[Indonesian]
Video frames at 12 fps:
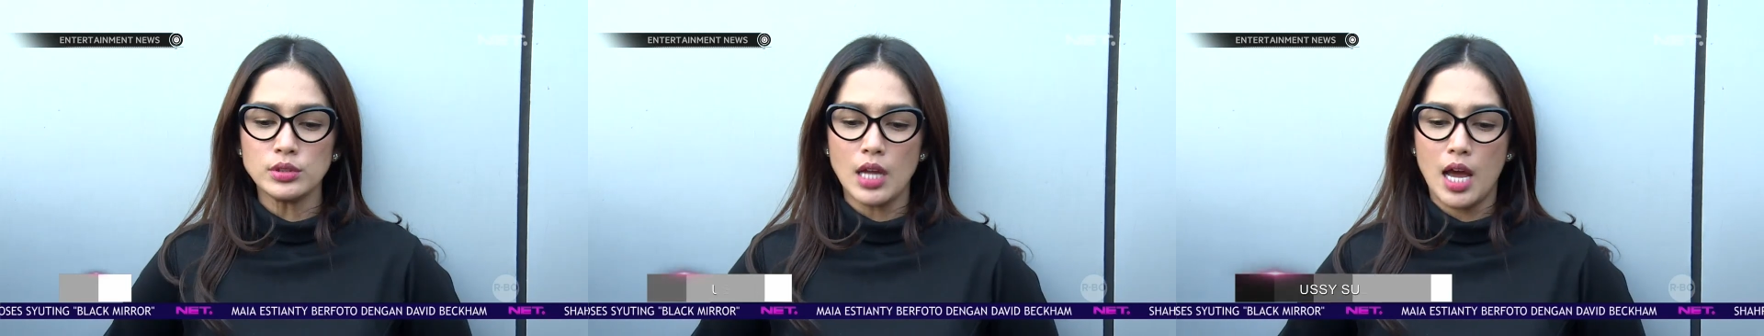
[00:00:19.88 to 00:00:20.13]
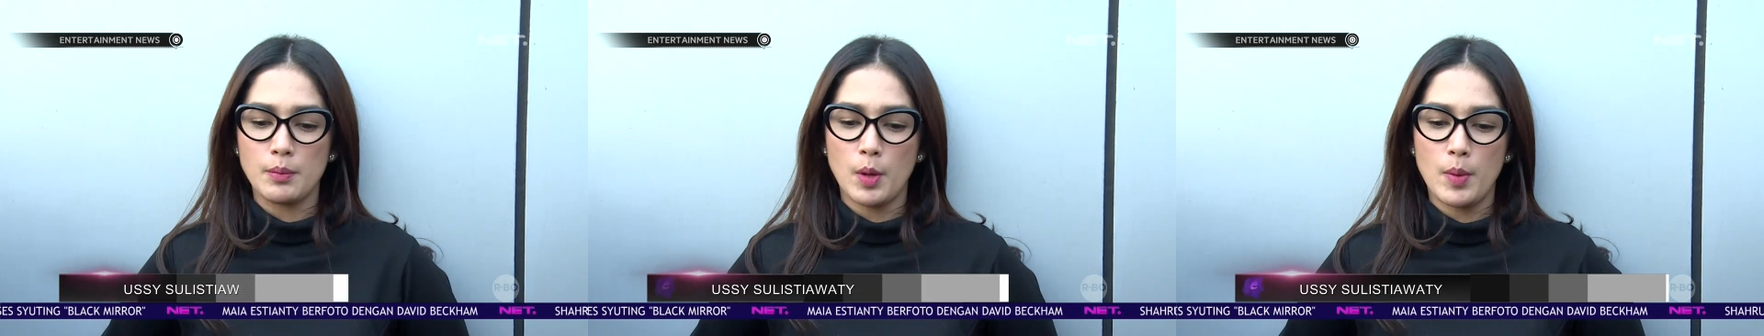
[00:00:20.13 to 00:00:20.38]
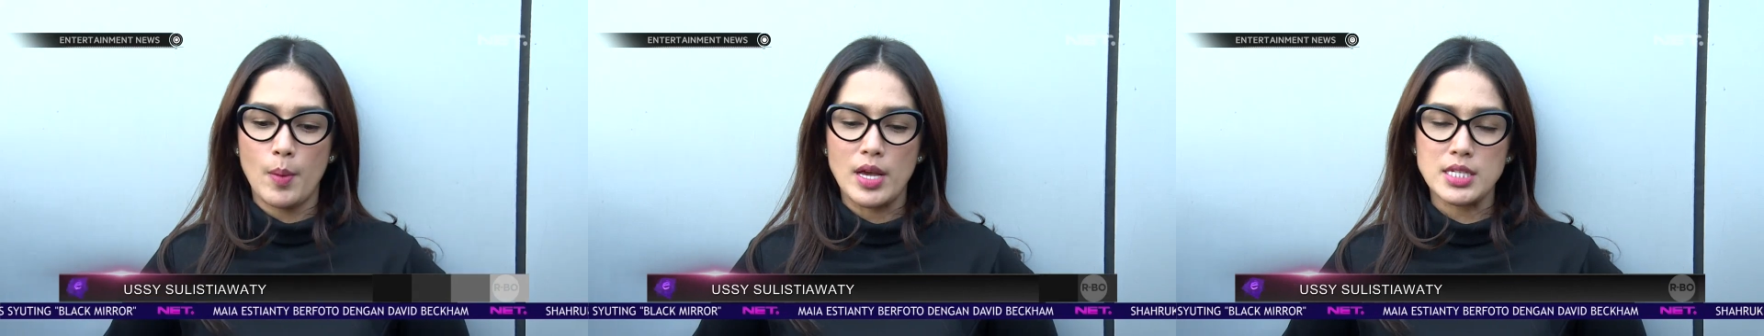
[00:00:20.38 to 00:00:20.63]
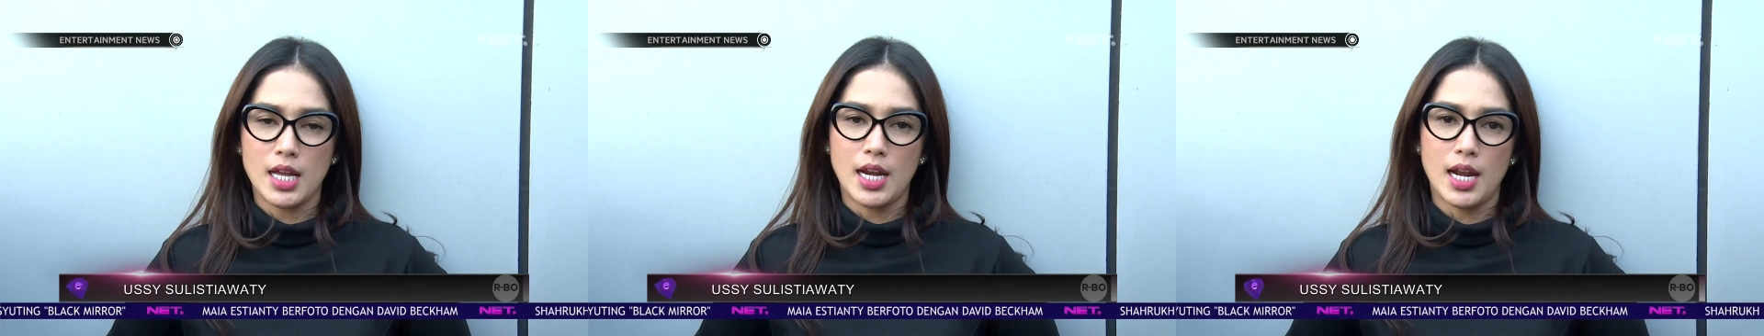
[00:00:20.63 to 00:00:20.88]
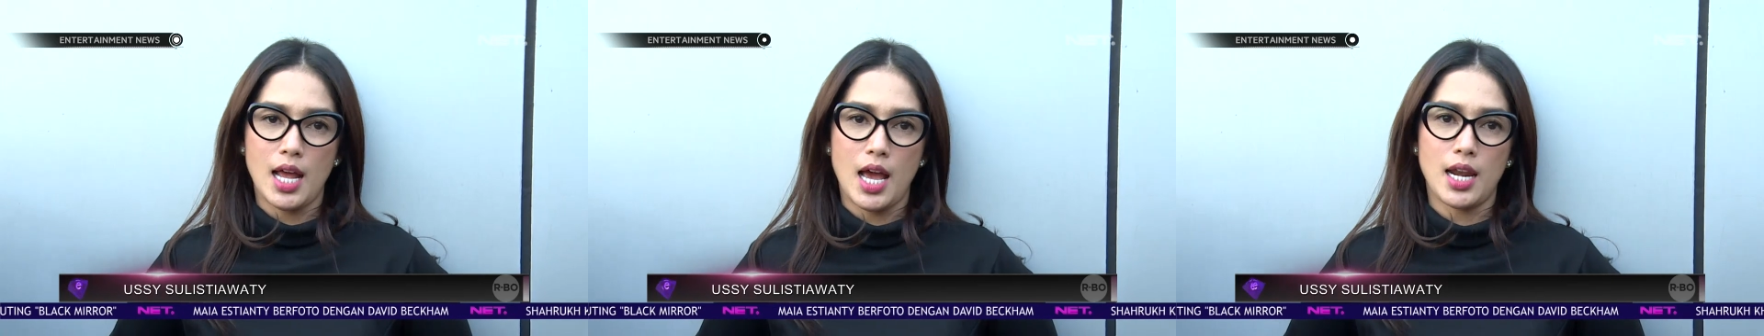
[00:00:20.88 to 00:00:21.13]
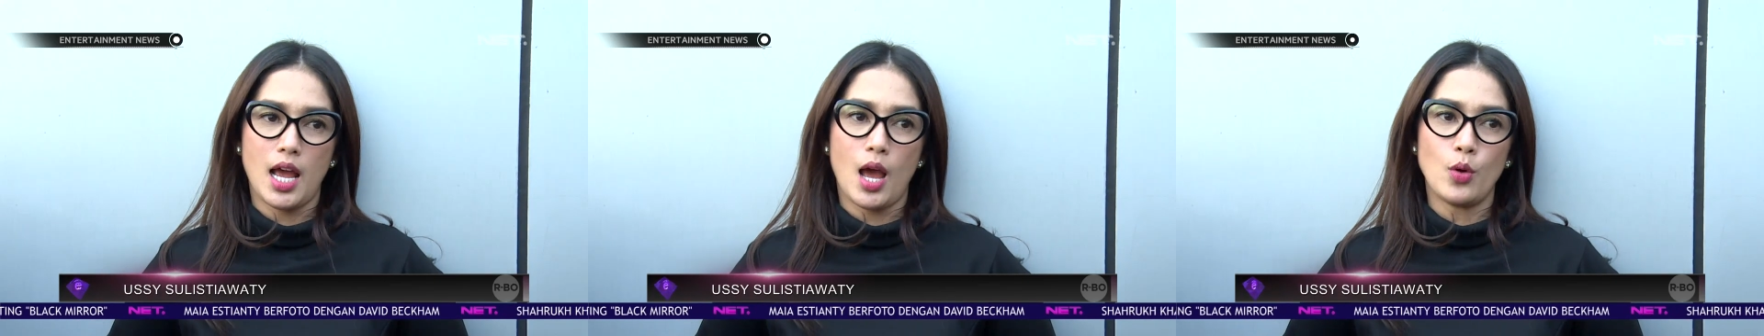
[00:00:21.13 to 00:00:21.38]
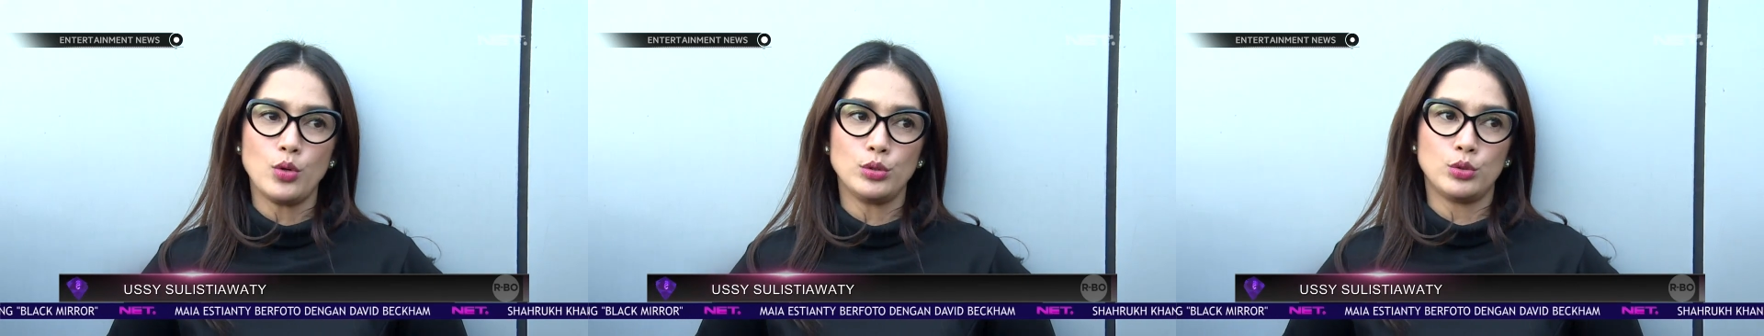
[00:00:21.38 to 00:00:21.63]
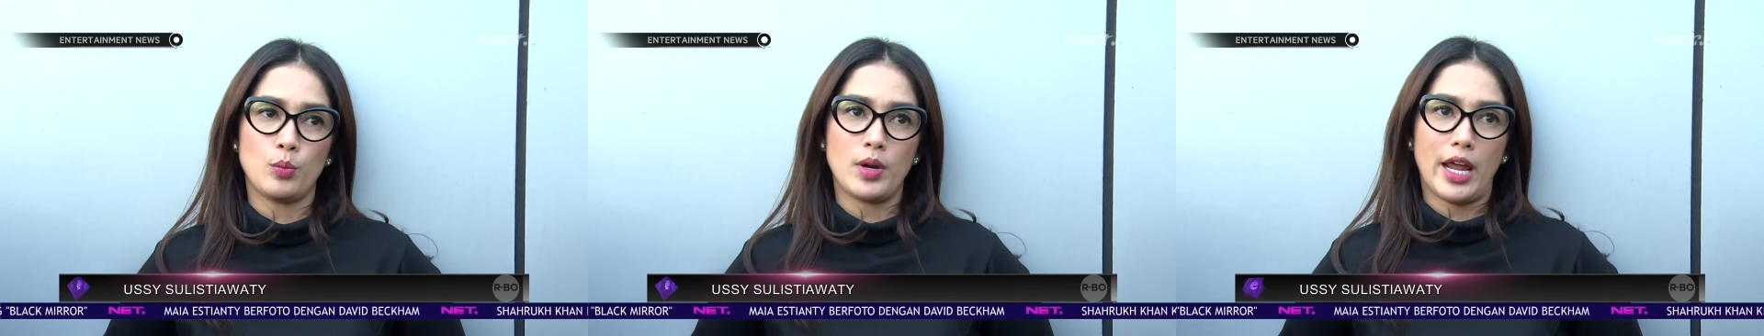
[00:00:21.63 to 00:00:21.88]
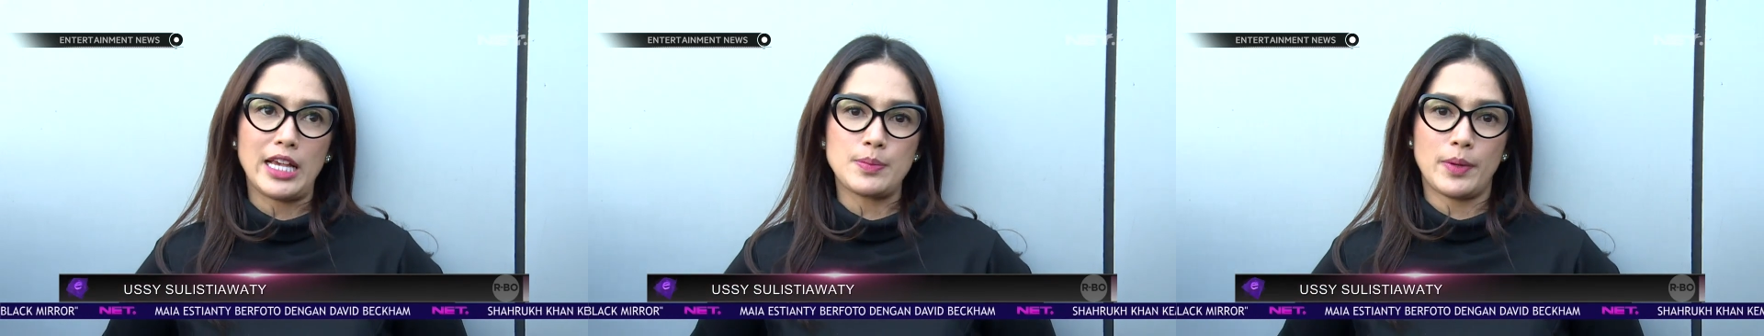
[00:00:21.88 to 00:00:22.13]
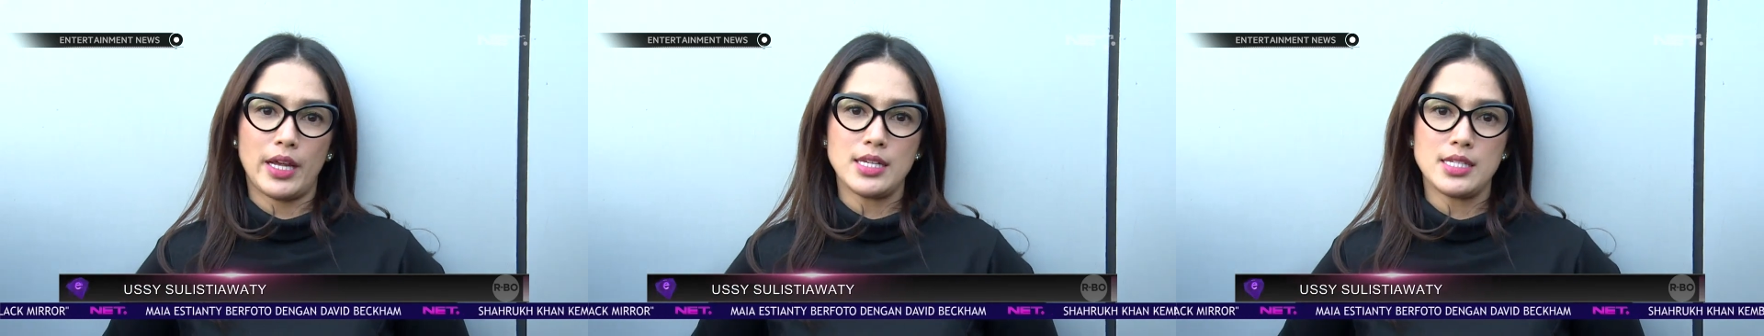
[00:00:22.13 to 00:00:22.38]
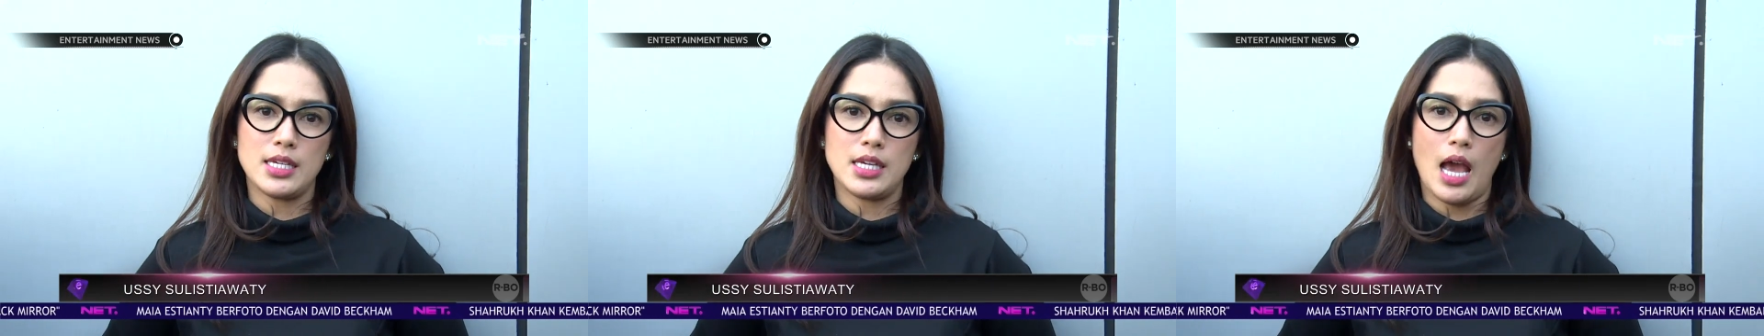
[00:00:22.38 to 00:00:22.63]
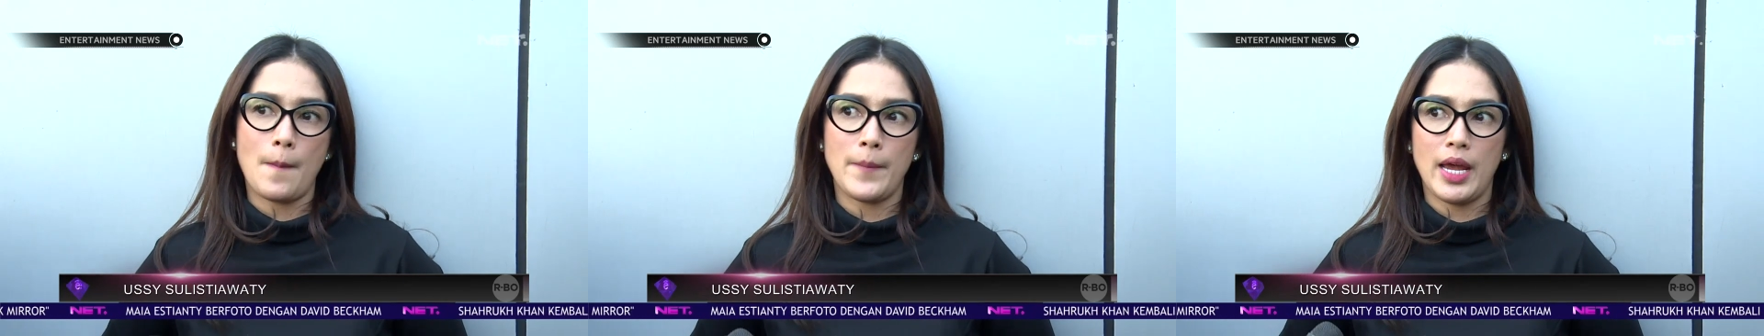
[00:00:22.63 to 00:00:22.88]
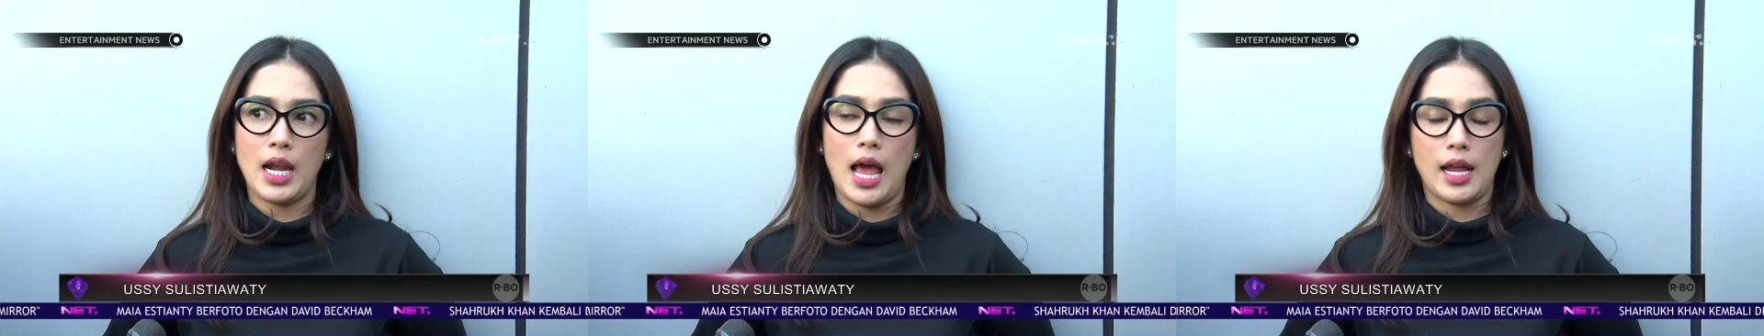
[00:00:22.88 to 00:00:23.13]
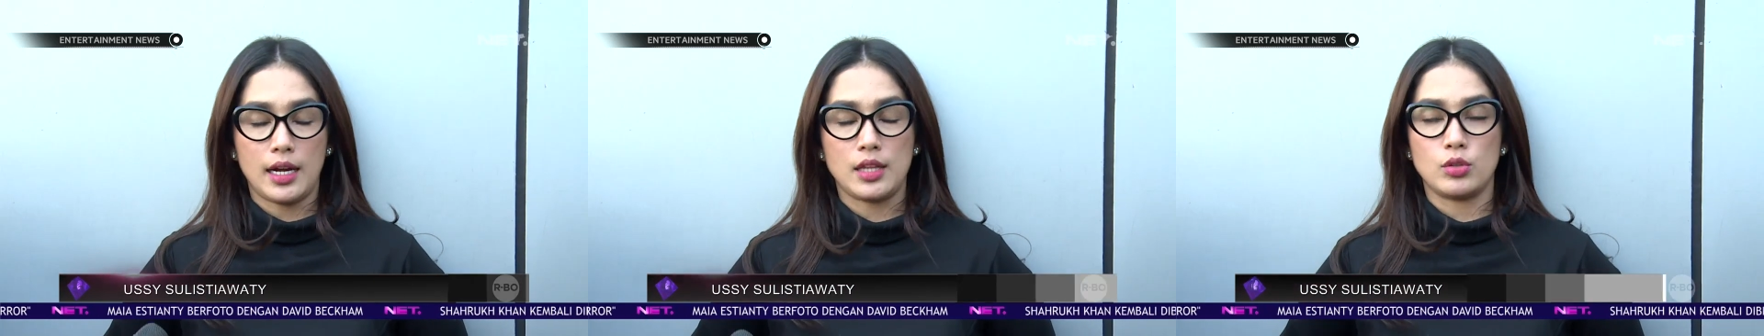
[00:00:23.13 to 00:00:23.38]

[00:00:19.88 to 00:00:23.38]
tuh sangat membebaskan anak-anak aku untuk berekspresi, Amel, Ara